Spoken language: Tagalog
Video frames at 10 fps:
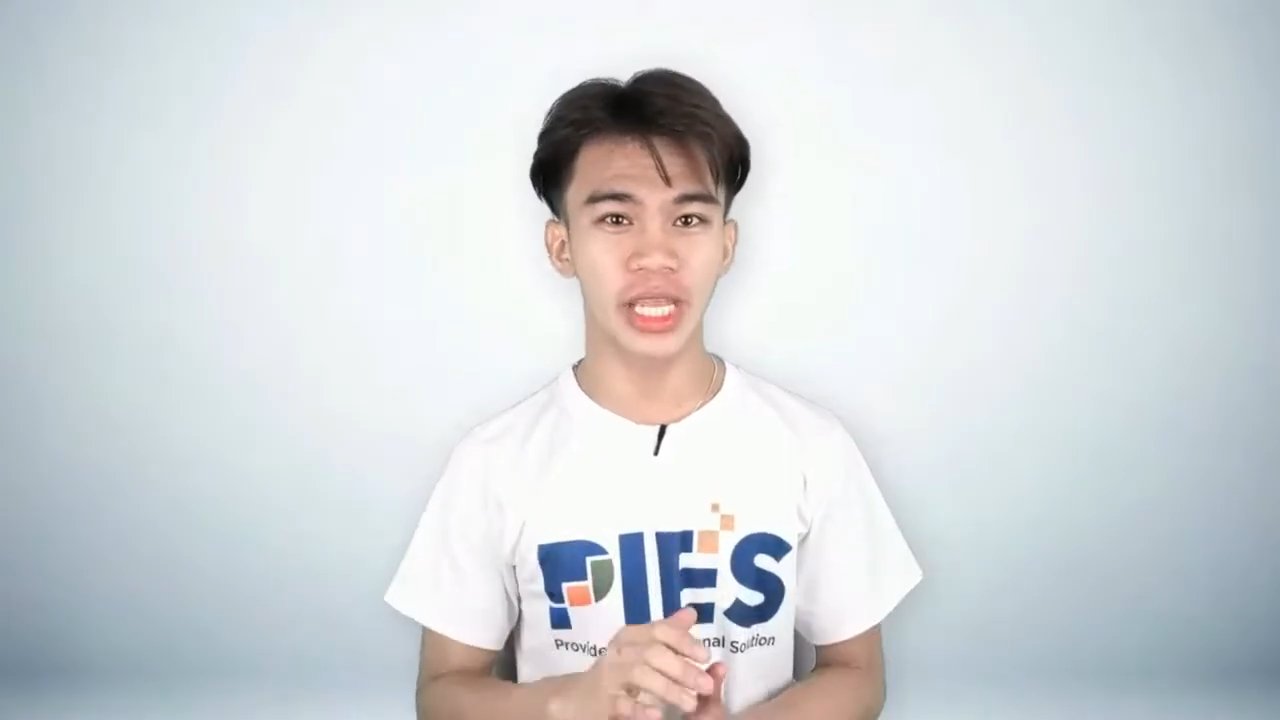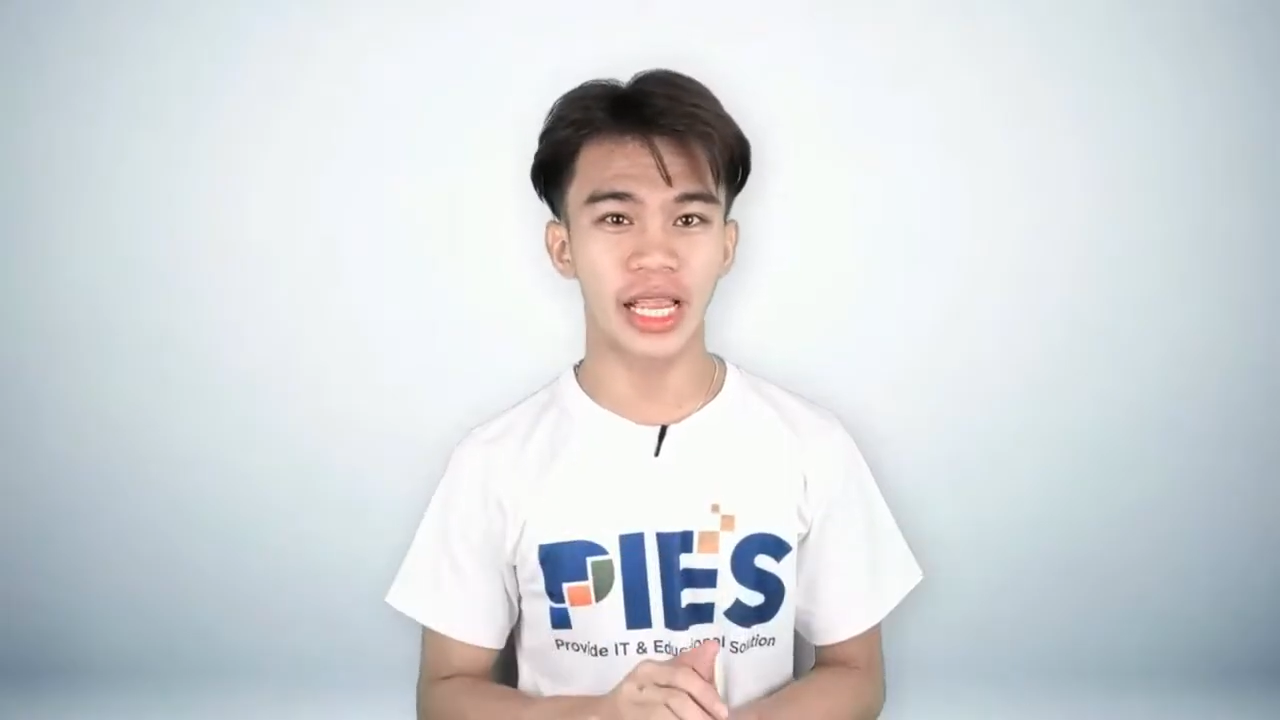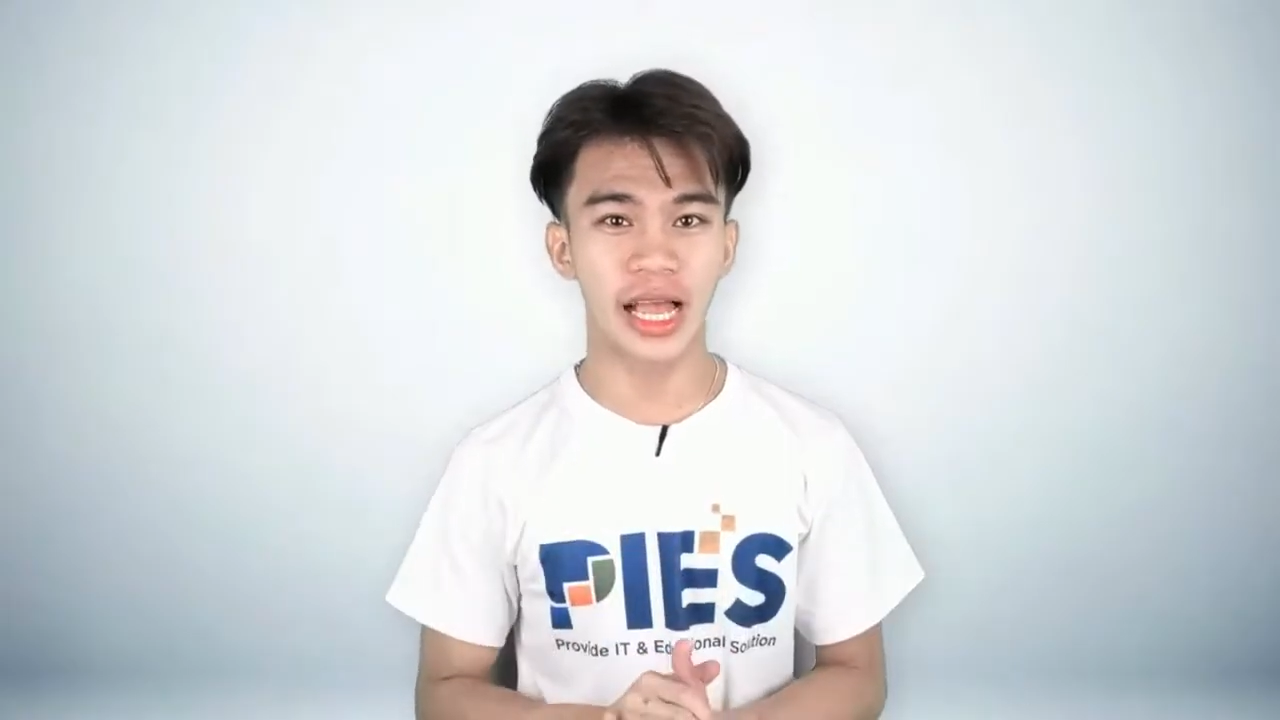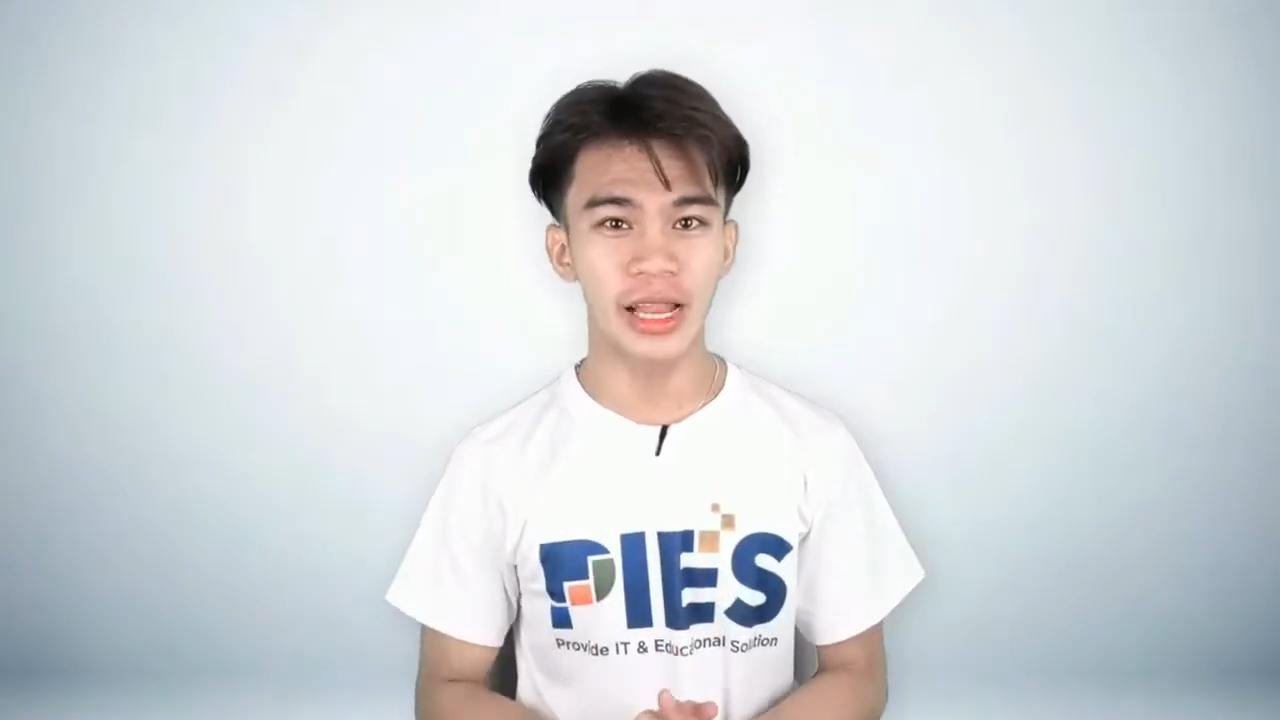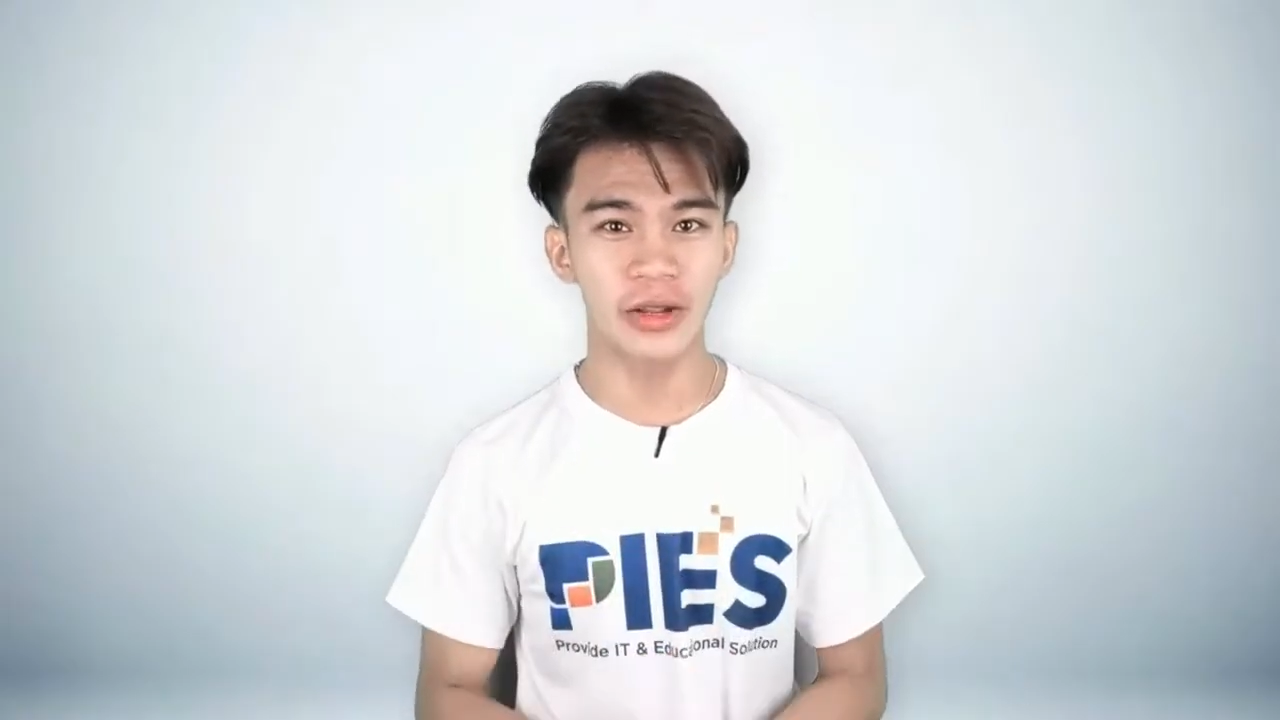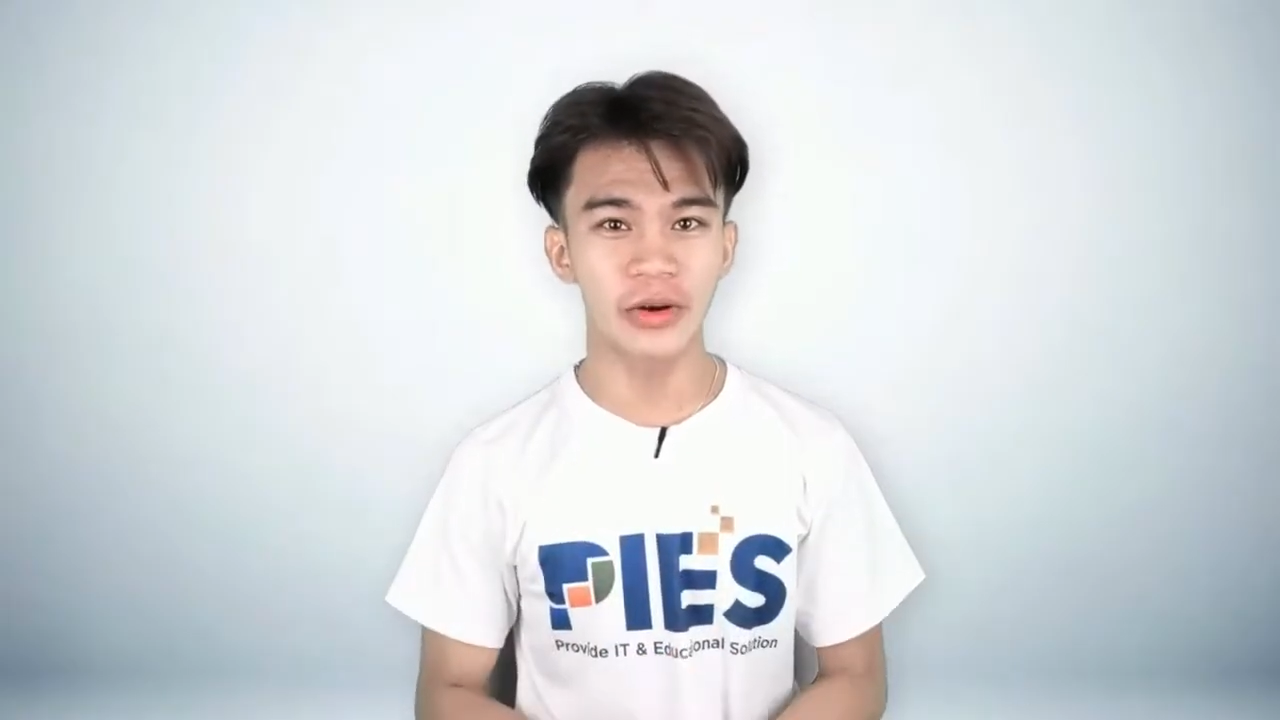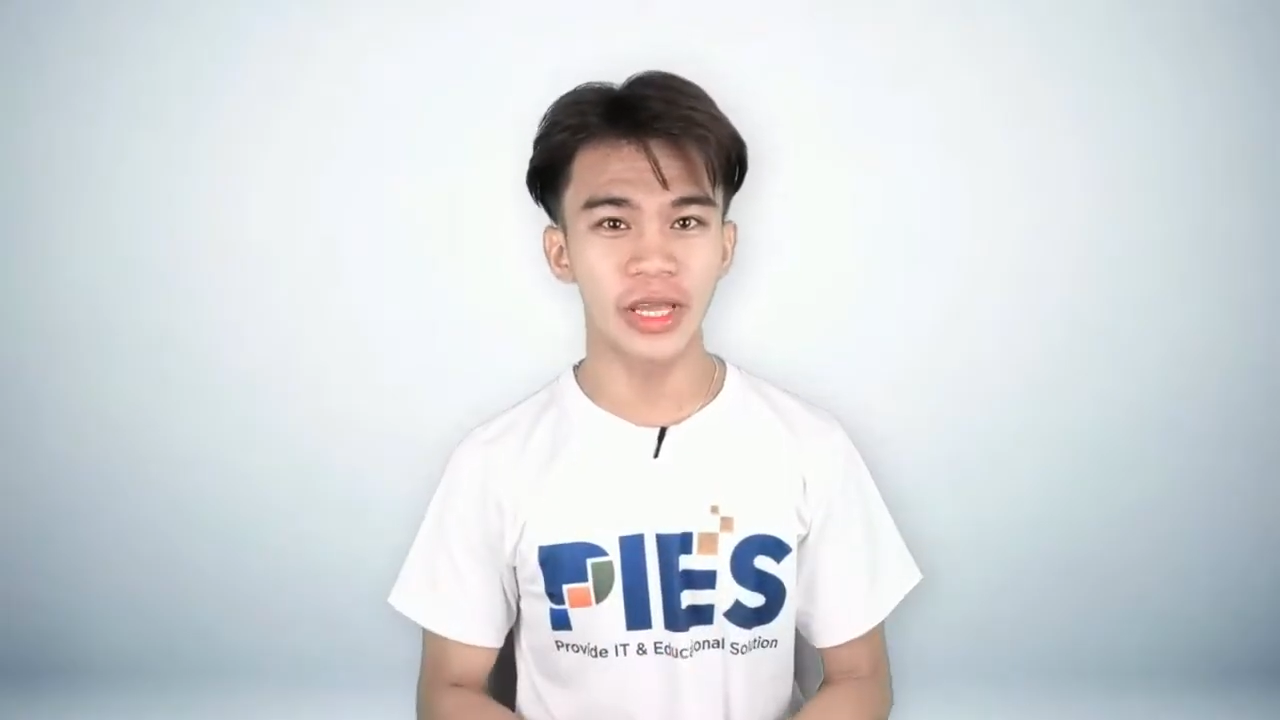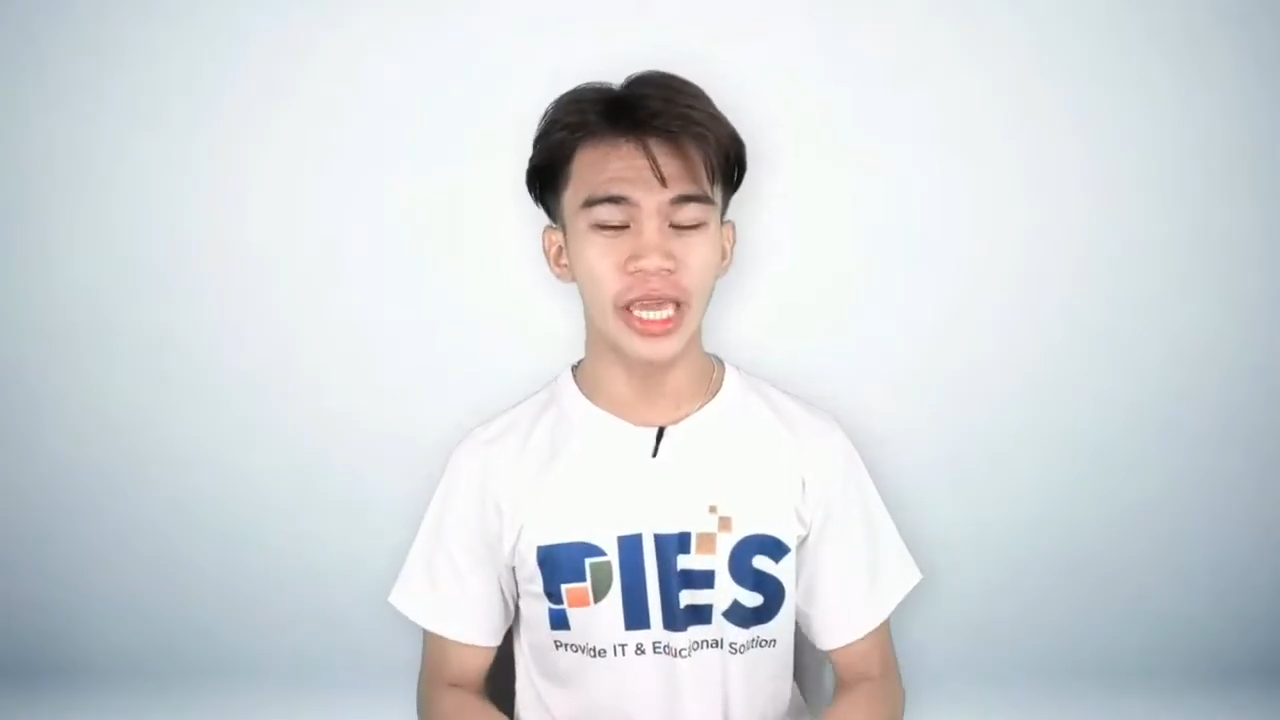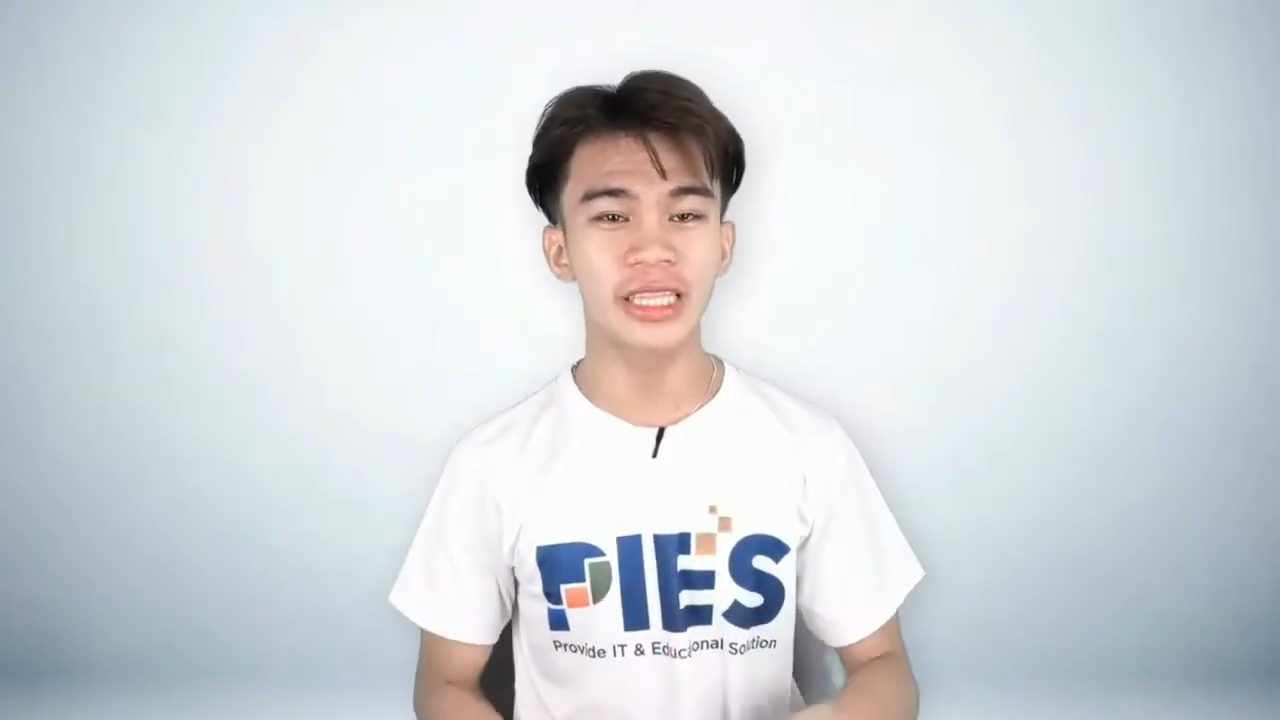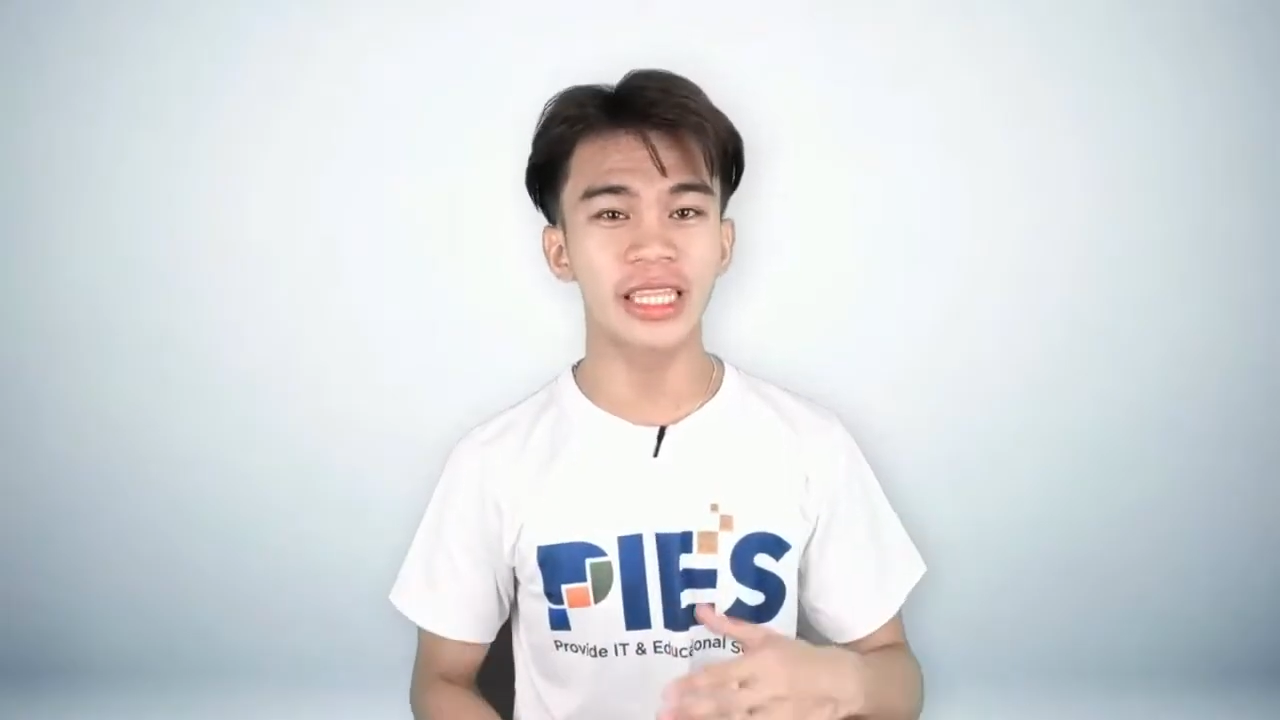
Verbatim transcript: Tagalog and